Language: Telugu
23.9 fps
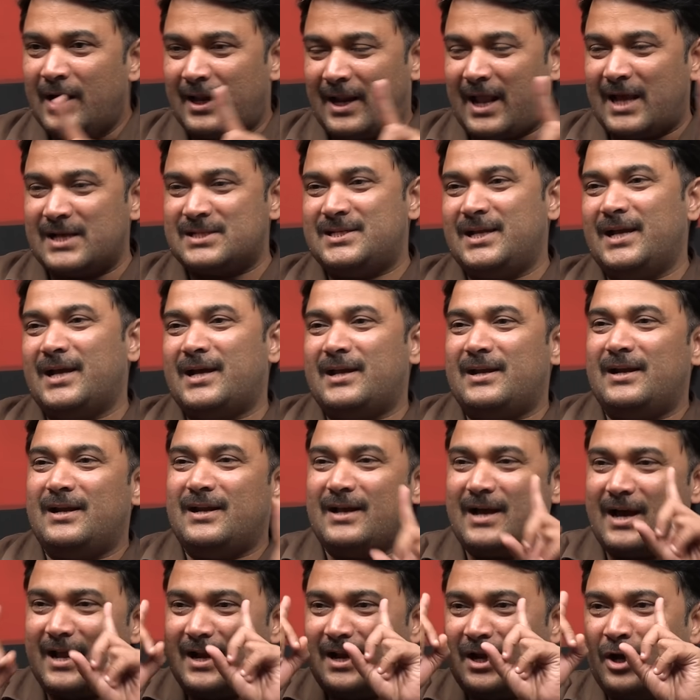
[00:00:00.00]
రాజశేఖర రెడ్డి
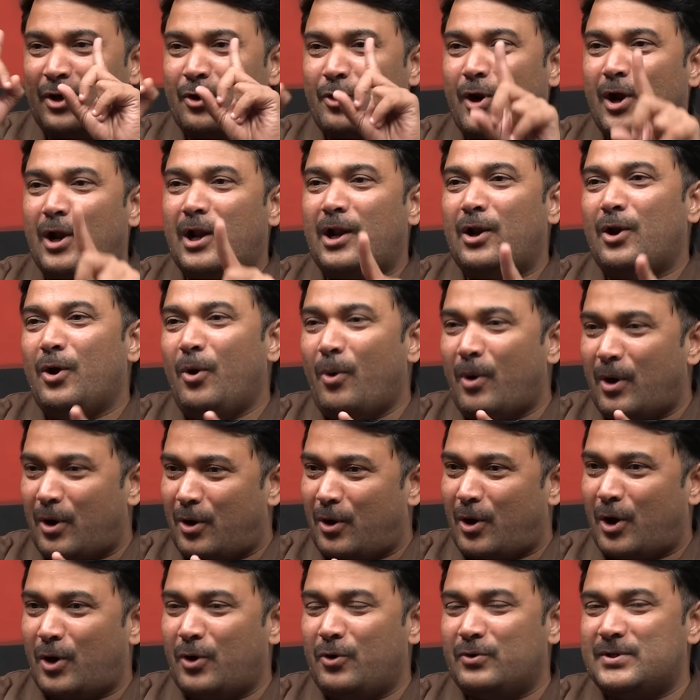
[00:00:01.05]
గారు రెండు కళ్ళలో ఒక
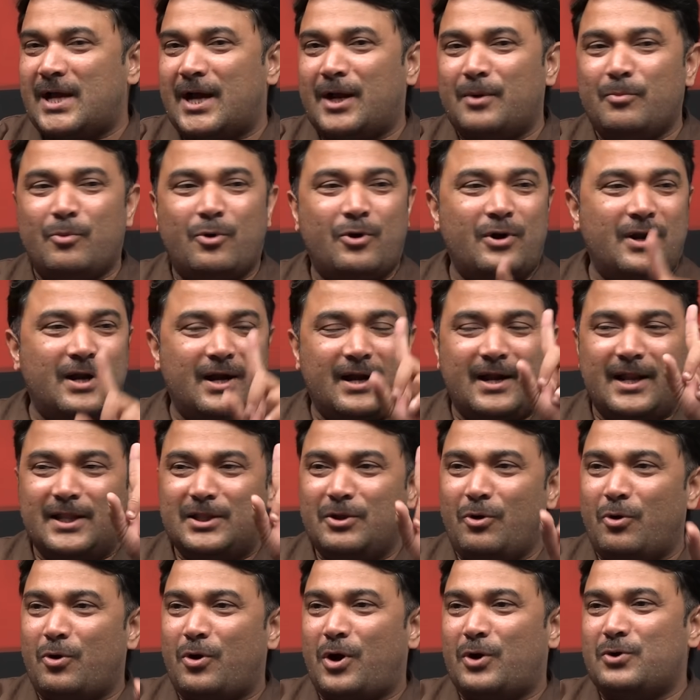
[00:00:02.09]
కన్ను జగన్మోహన్ రెడ్డి అయితే
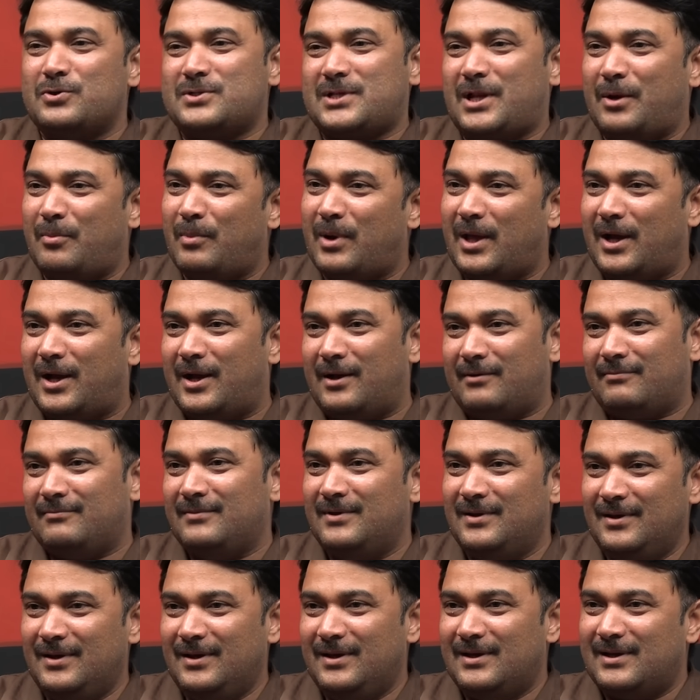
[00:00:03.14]
ఒక కన్ను షర్మిలా గారు
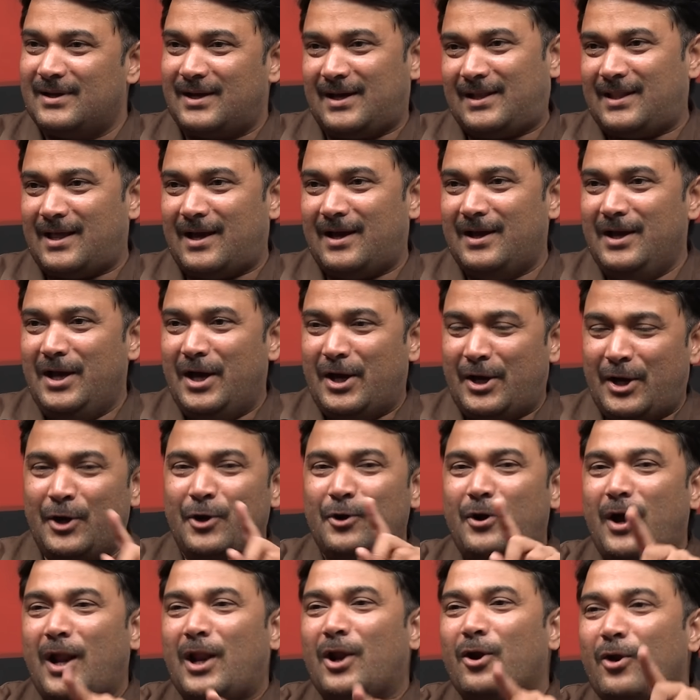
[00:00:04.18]
కదా రెండు
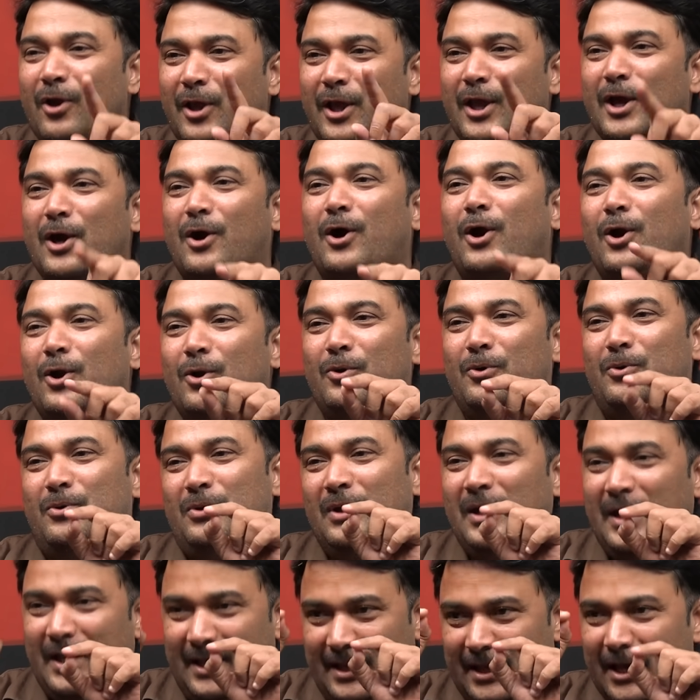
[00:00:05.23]
కళ్ళలో ఏ కళ్ళు
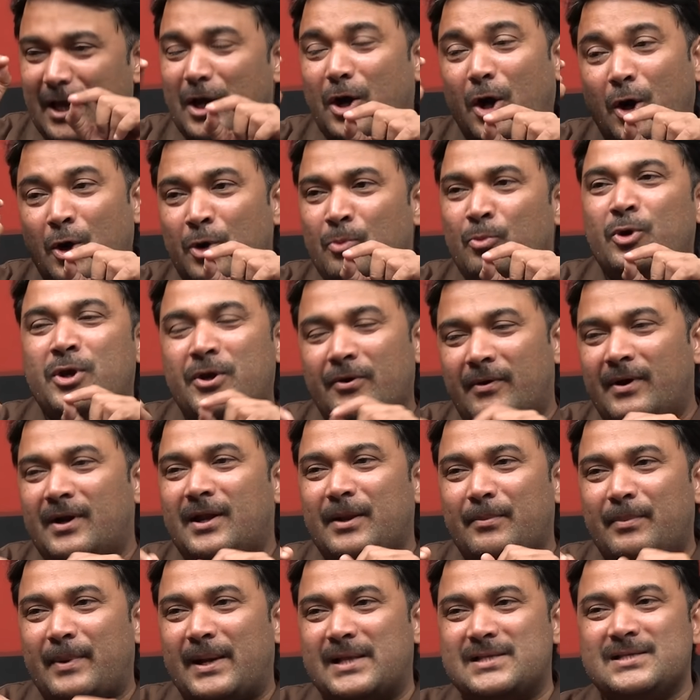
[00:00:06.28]
ఏ కన్ను ముఖ్యం
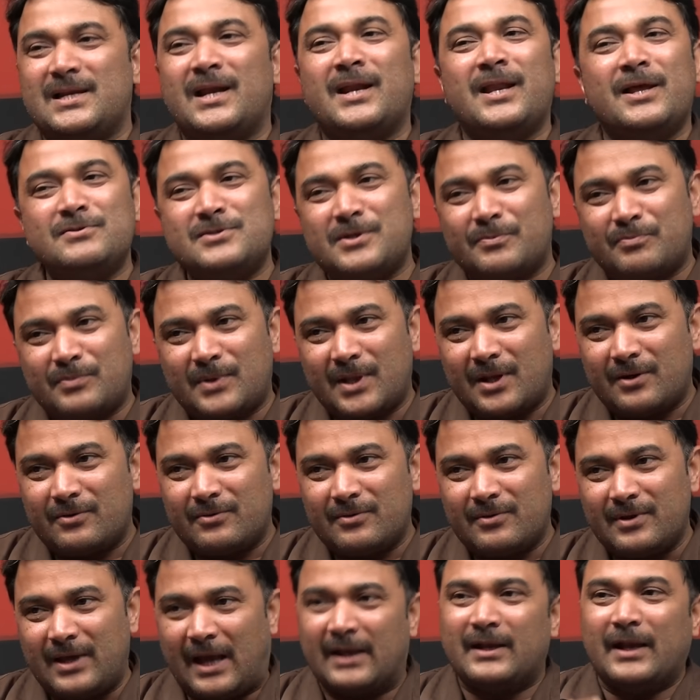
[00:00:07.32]
అంటే ప్రజలని ఏం చెప్తారు
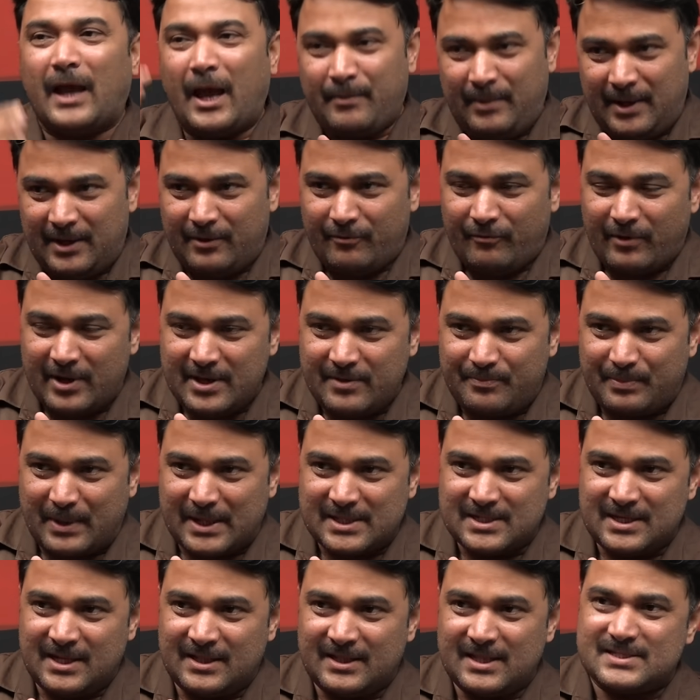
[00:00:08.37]
అంటే ఐ మీన్ వై
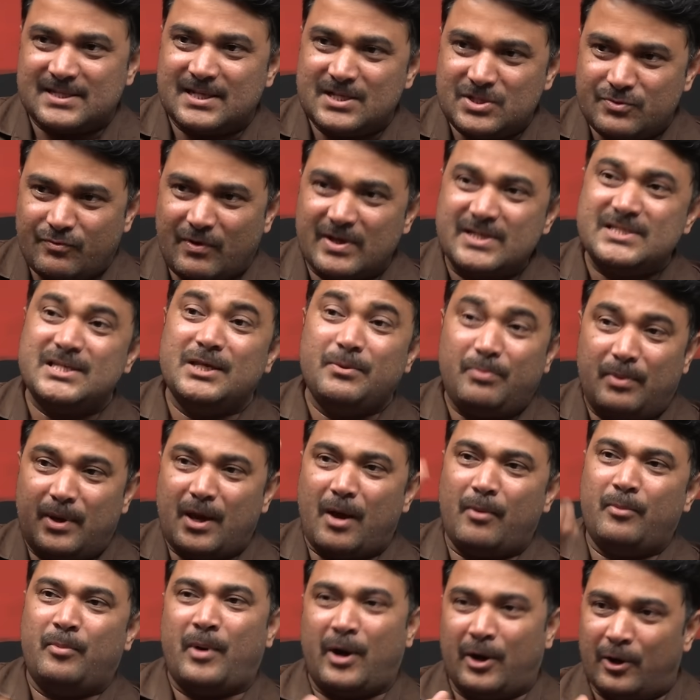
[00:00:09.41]
ప్రజలు ఇన్ ద సెన్స్ వైసీపీ
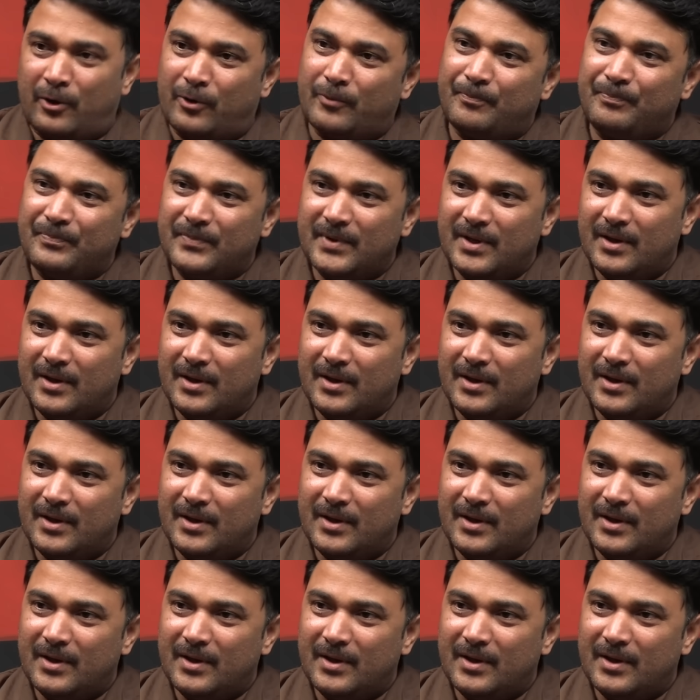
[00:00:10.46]
అభిమానులు